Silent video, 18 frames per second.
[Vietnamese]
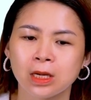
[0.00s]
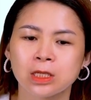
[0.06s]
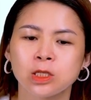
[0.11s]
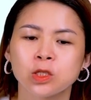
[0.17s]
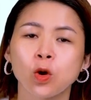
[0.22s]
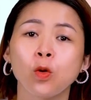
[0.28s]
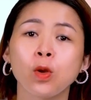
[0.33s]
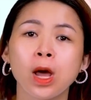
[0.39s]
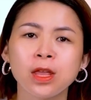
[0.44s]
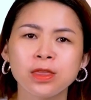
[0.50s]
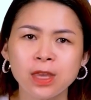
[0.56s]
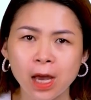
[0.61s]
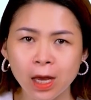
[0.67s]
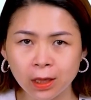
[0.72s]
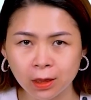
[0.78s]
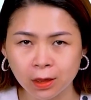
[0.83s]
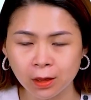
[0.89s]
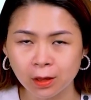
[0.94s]
Số lớn
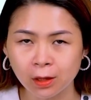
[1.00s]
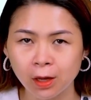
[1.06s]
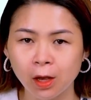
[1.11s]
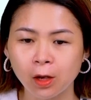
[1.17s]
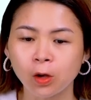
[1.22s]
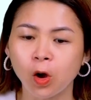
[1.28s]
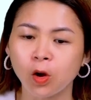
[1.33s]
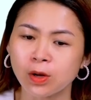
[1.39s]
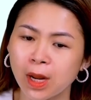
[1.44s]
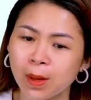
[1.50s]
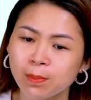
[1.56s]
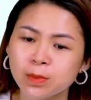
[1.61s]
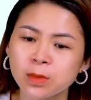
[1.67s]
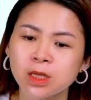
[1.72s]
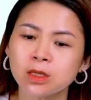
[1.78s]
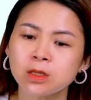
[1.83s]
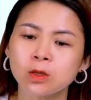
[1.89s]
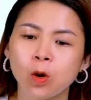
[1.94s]
nhất có
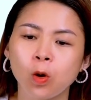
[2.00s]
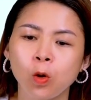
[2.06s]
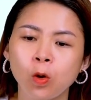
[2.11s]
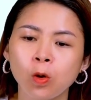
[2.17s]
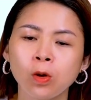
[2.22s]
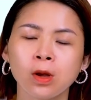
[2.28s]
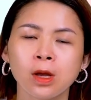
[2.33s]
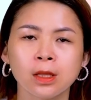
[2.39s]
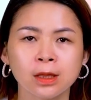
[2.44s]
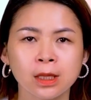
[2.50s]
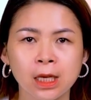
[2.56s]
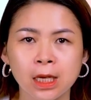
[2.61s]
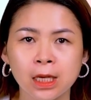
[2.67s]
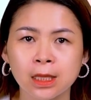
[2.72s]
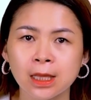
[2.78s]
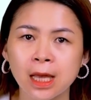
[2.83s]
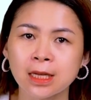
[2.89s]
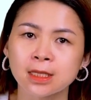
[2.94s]
năm chữ số
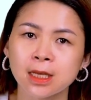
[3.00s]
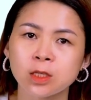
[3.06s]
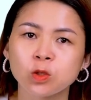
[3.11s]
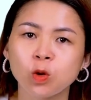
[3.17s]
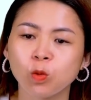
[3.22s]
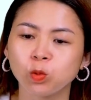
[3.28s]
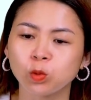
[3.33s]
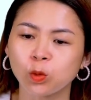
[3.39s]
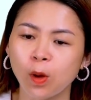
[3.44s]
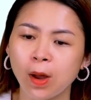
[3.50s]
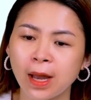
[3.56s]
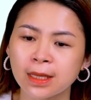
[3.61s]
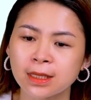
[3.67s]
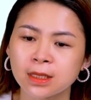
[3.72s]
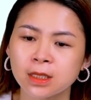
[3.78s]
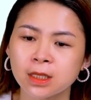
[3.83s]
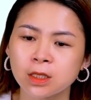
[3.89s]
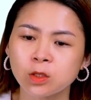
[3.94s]
thì ta sẽ dùng
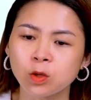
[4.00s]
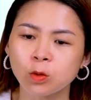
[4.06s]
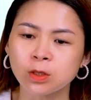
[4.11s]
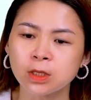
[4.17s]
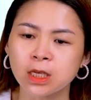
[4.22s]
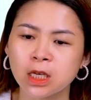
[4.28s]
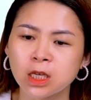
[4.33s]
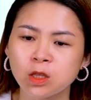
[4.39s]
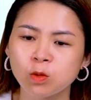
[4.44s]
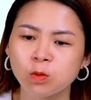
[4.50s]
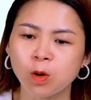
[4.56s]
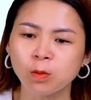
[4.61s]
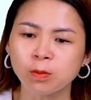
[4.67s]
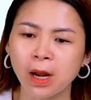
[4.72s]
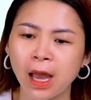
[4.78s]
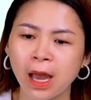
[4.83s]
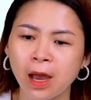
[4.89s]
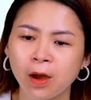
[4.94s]
toàn chữ số chín đúng
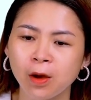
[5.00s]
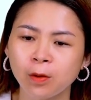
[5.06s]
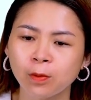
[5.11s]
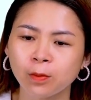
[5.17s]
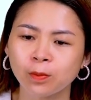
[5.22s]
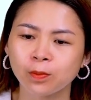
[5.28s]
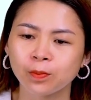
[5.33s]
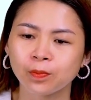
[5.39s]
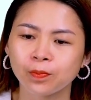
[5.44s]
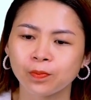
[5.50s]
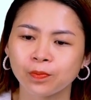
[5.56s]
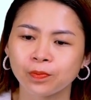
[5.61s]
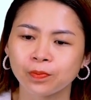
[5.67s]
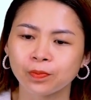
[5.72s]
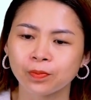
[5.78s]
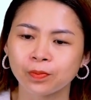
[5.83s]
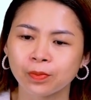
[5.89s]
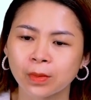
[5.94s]
không nào?
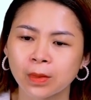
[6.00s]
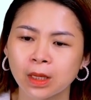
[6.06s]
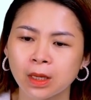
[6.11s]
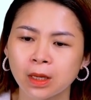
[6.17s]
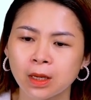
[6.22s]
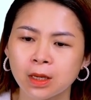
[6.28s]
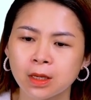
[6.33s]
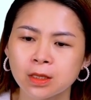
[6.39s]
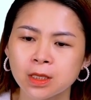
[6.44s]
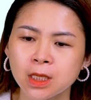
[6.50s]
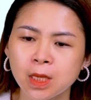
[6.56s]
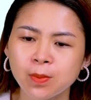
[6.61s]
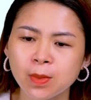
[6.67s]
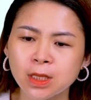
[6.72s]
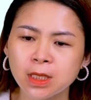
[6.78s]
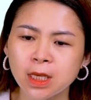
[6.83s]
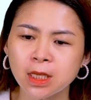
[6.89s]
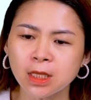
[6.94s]
chín
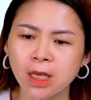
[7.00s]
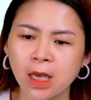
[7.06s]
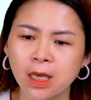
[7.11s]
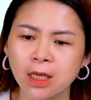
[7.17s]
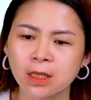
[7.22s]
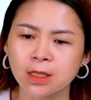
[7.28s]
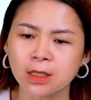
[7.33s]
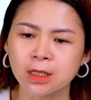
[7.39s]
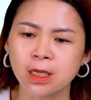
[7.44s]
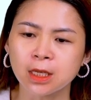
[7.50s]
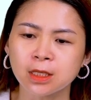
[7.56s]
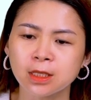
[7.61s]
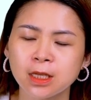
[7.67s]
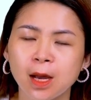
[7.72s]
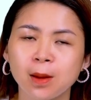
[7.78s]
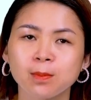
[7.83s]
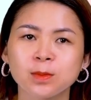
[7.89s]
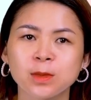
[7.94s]
mươi chín nghìn chín
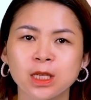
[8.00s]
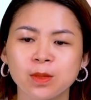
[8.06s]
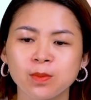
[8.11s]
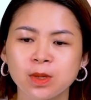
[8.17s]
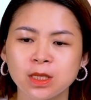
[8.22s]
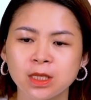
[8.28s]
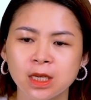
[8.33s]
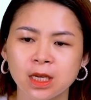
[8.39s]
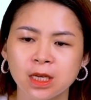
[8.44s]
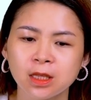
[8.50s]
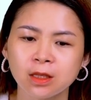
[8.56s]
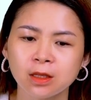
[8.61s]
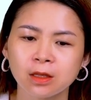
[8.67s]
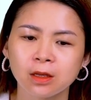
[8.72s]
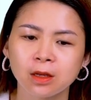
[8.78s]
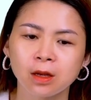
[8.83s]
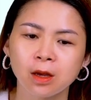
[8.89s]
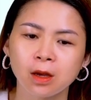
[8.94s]
trăm chín mươi chín.
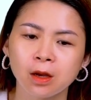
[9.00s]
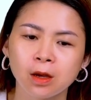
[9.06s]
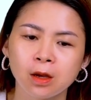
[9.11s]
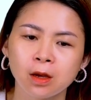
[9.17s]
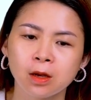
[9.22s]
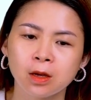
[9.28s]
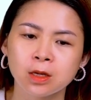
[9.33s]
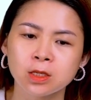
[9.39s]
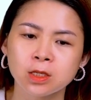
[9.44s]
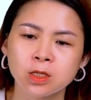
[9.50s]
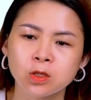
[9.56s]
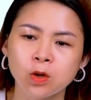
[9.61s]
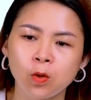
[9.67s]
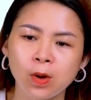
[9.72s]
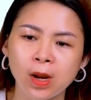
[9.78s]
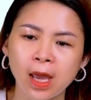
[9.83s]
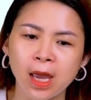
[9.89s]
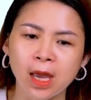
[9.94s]

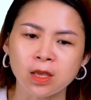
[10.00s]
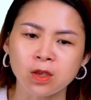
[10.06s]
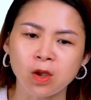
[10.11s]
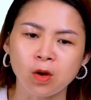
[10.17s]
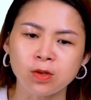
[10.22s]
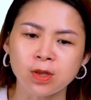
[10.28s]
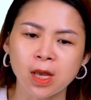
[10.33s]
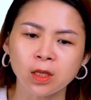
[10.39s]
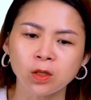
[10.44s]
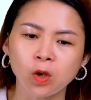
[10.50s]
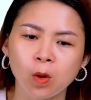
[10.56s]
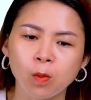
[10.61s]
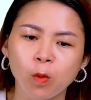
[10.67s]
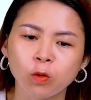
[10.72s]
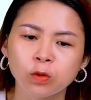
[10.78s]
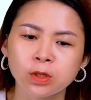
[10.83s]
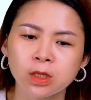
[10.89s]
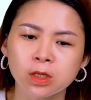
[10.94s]
Số lẻ nhỏ nhất có
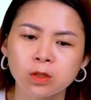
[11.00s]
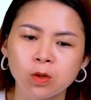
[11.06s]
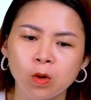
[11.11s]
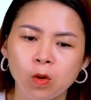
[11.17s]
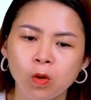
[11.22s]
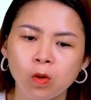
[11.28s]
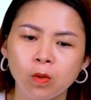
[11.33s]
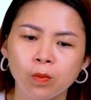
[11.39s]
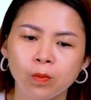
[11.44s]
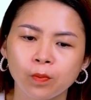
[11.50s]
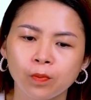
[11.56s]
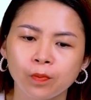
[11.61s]
bốn chữ số.